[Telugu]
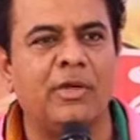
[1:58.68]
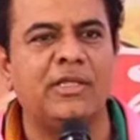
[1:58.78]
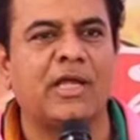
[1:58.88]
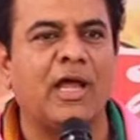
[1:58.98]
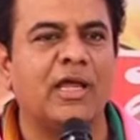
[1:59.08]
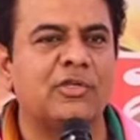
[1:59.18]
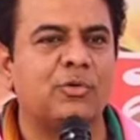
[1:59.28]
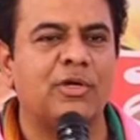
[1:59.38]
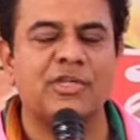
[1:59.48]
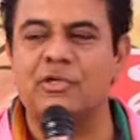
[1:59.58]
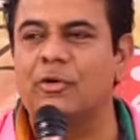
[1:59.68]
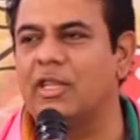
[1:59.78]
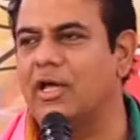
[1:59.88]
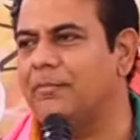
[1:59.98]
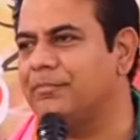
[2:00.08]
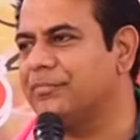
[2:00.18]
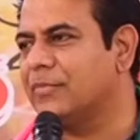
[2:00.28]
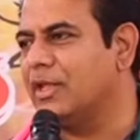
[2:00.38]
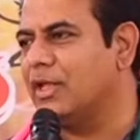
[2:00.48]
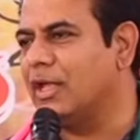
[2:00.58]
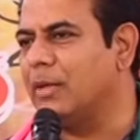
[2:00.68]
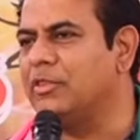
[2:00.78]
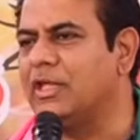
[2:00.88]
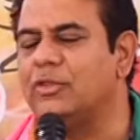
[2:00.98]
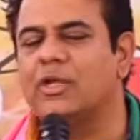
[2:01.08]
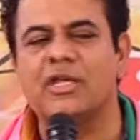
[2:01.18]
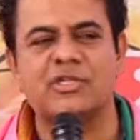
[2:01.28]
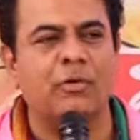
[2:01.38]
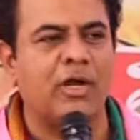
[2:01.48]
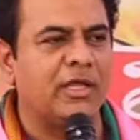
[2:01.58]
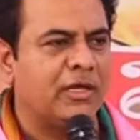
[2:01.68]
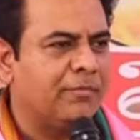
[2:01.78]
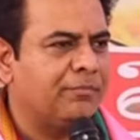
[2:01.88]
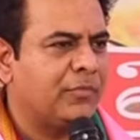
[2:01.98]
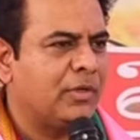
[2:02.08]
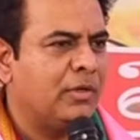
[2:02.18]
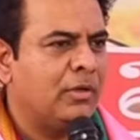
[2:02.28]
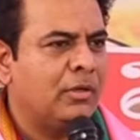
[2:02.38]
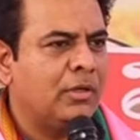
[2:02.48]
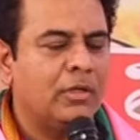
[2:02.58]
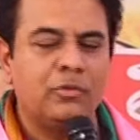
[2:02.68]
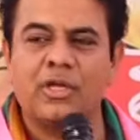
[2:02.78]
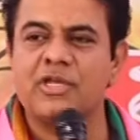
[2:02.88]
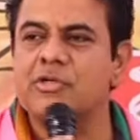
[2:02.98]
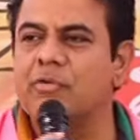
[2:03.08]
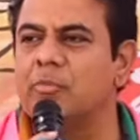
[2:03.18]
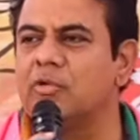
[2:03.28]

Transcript: ఏమైంది కాంగ్రెస్ కోటేసినావు కదా ఏమింది ఎందుకు వేసినావు అని అడిగిన ఎందుకు వేసినావు